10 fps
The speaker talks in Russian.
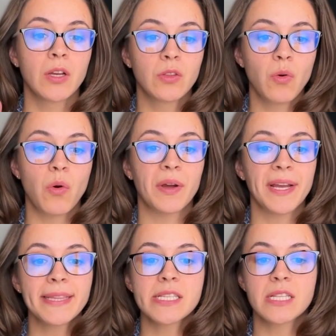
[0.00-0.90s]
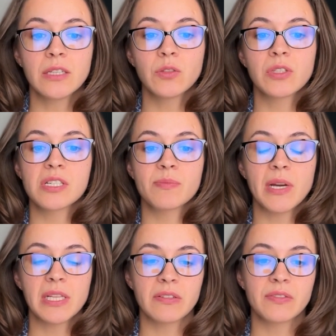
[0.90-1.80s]
но это следует
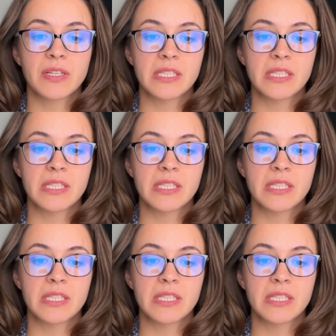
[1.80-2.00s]
рассматривать в